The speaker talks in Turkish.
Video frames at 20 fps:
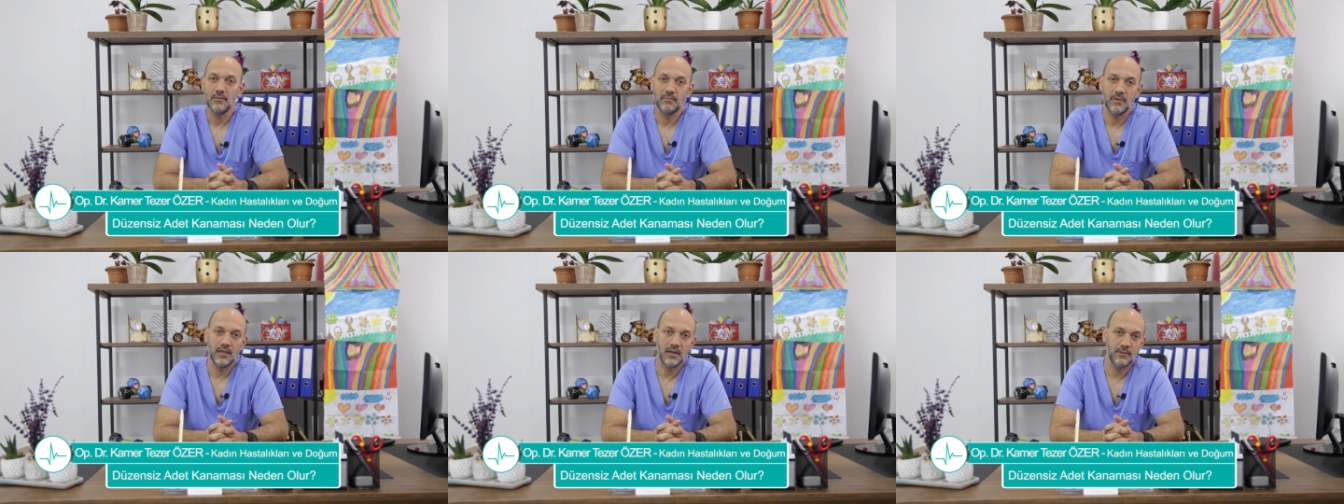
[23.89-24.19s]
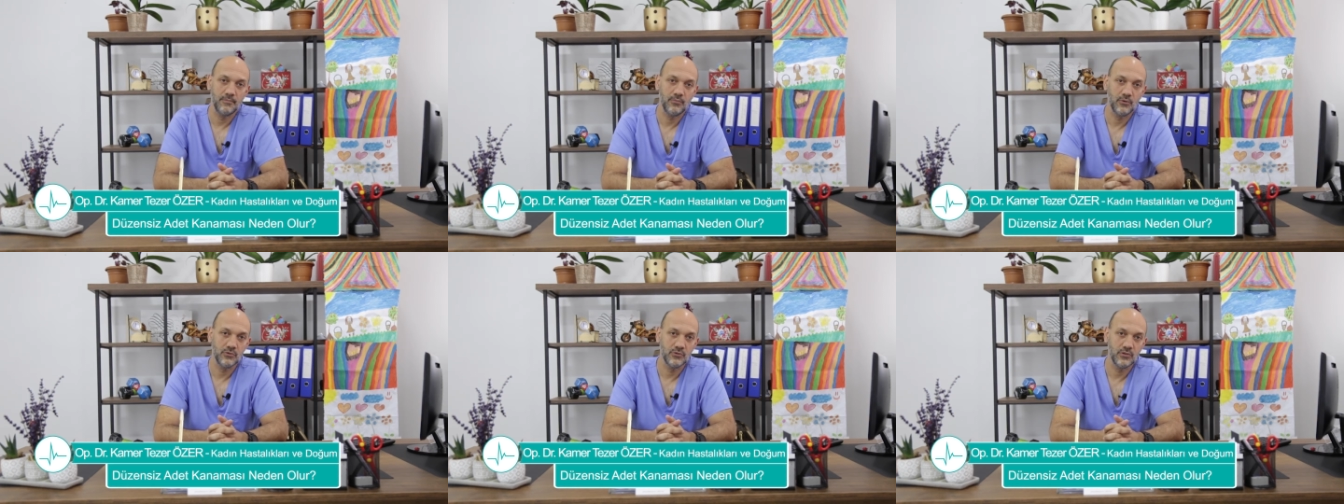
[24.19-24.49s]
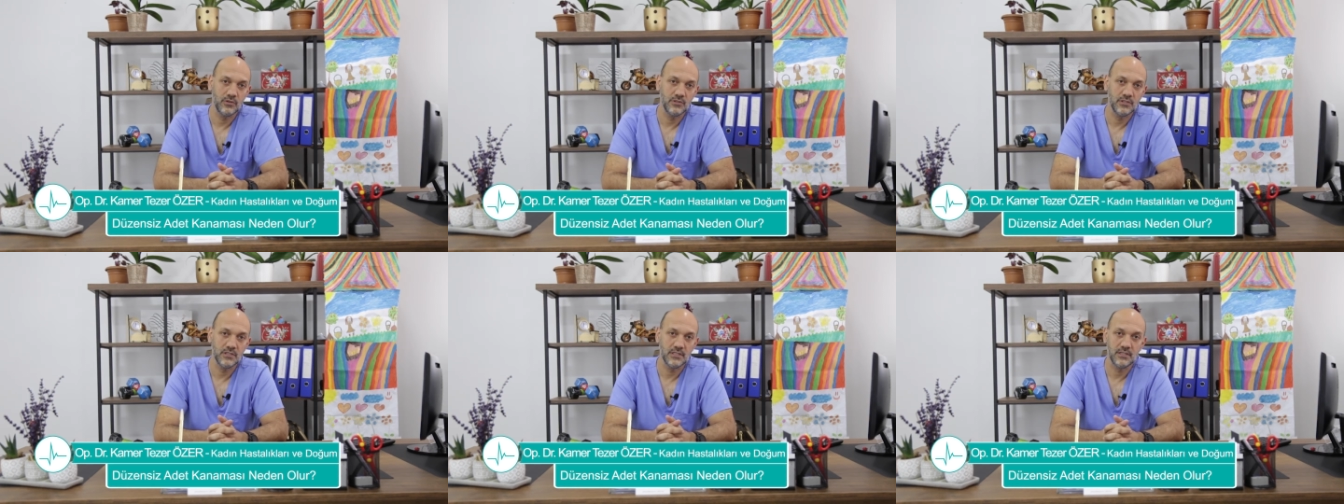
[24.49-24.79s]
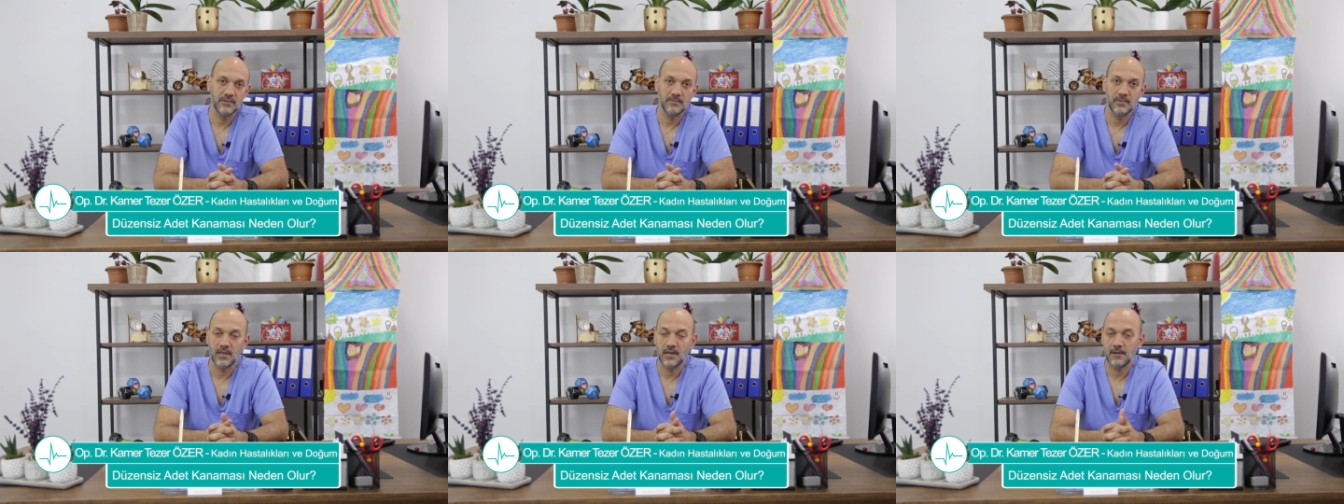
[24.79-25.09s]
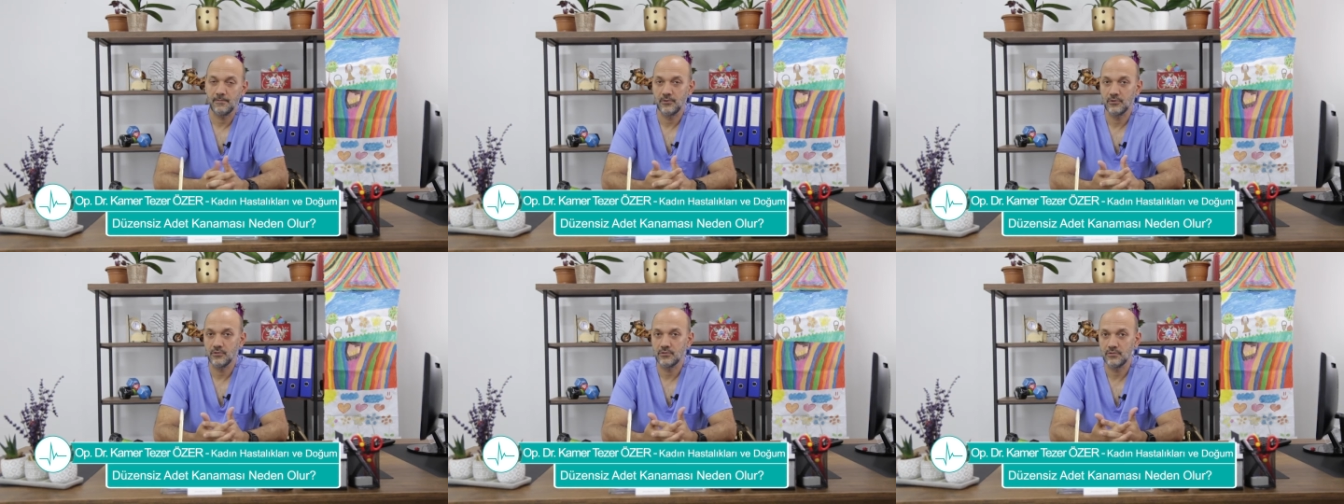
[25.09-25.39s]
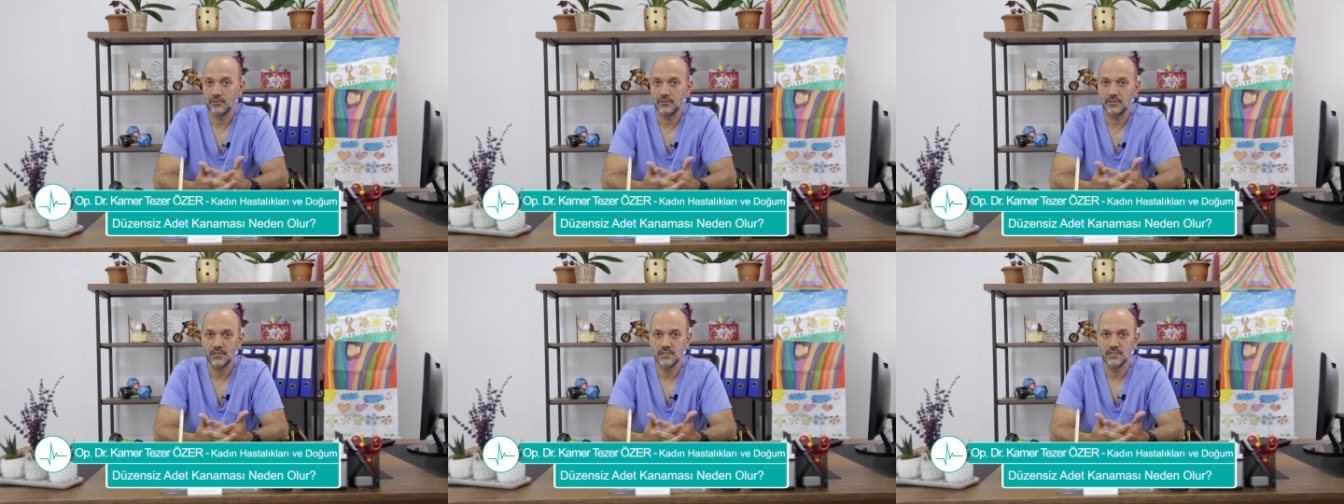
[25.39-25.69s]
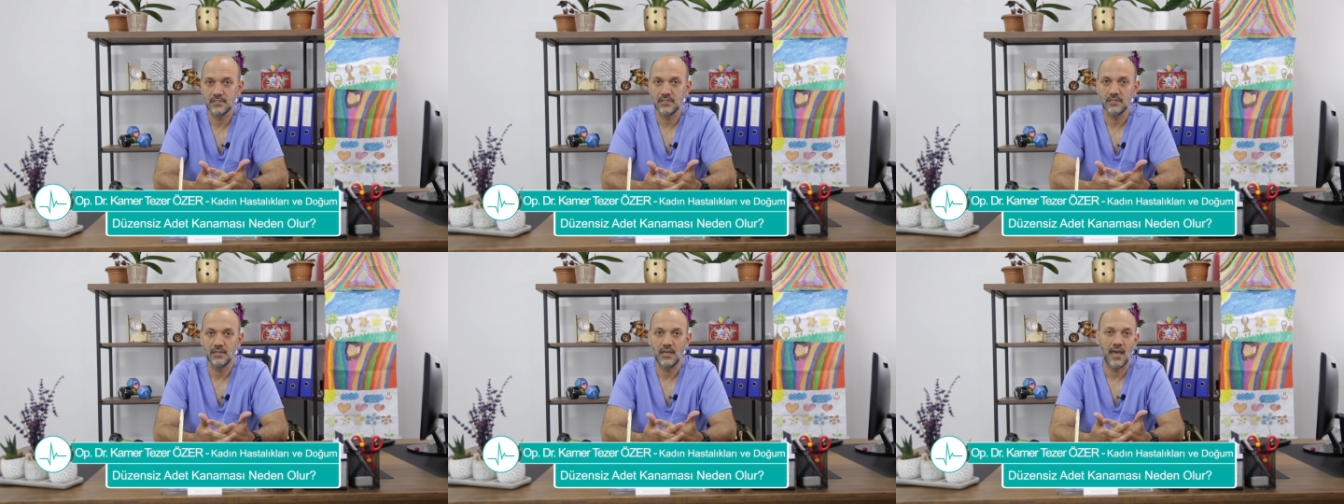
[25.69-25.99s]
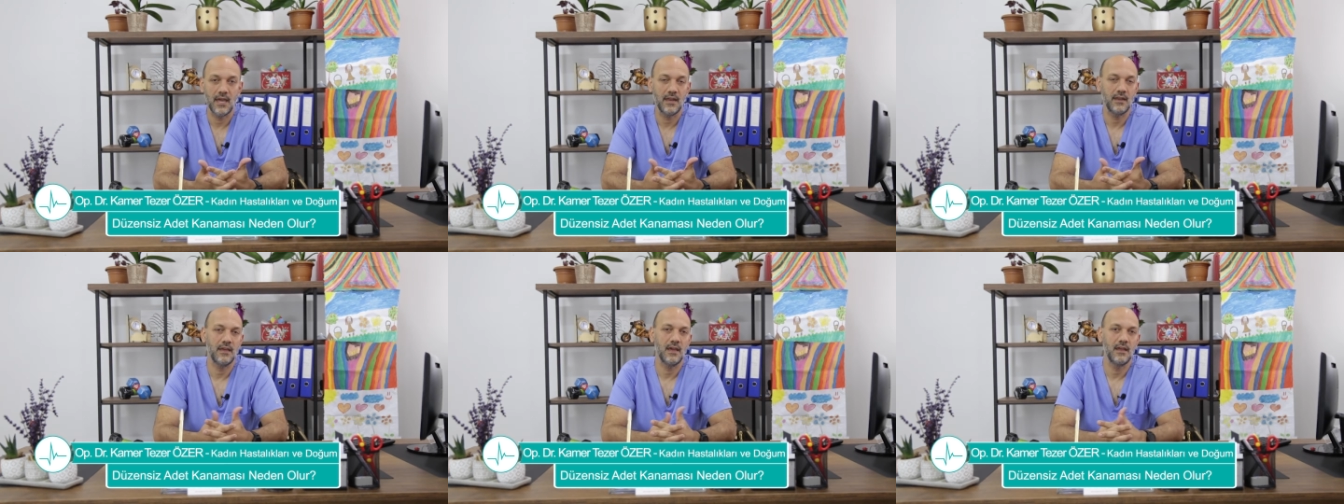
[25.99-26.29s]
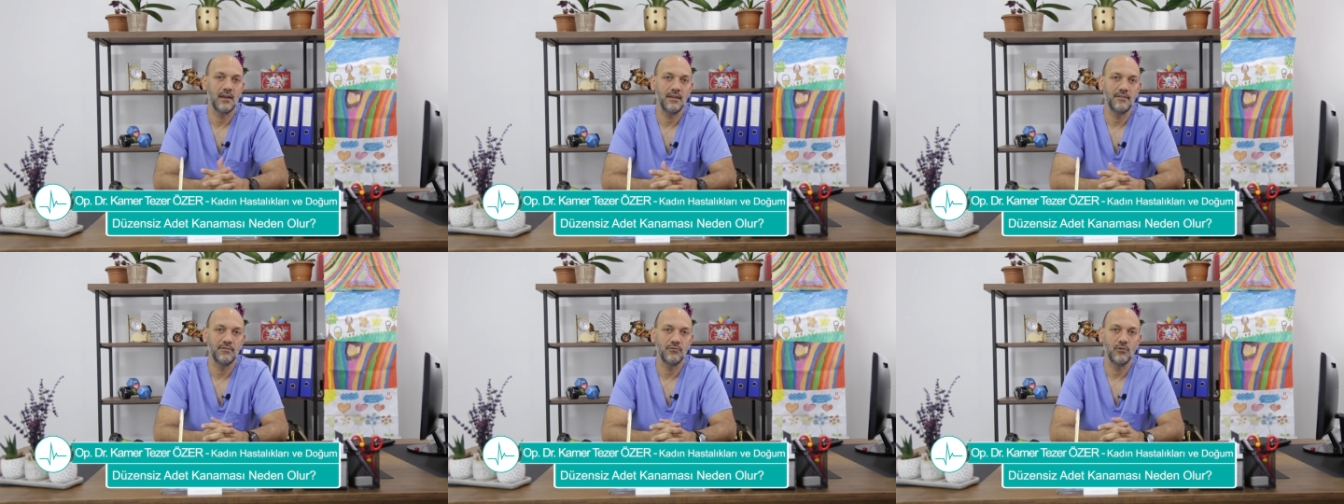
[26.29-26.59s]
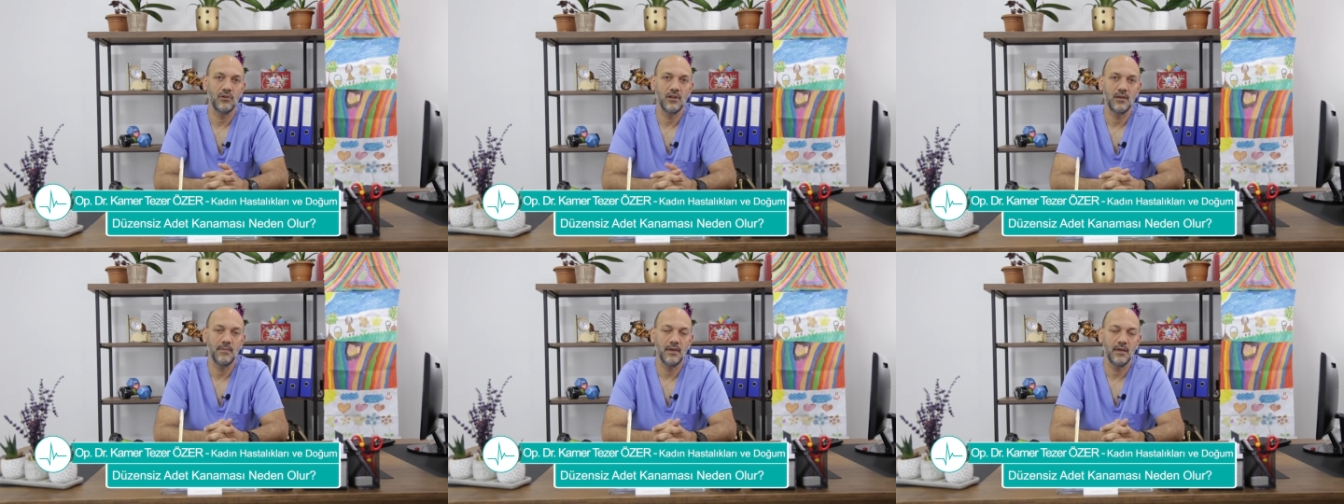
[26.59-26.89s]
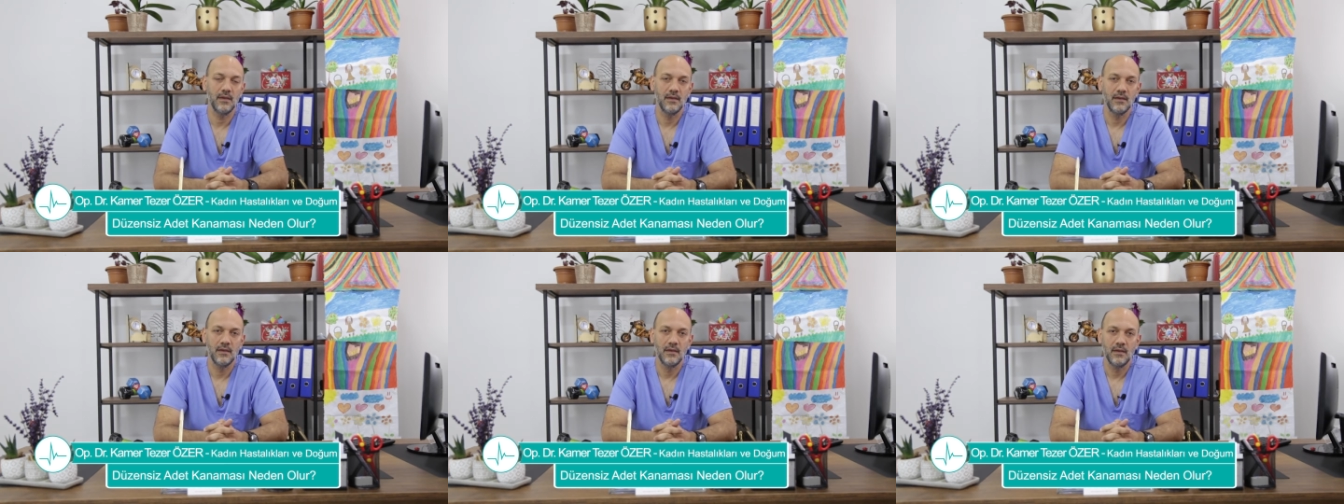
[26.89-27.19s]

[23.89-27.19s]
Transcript: menopoz öncesi, menopoz sonrası, ergenlik dönemi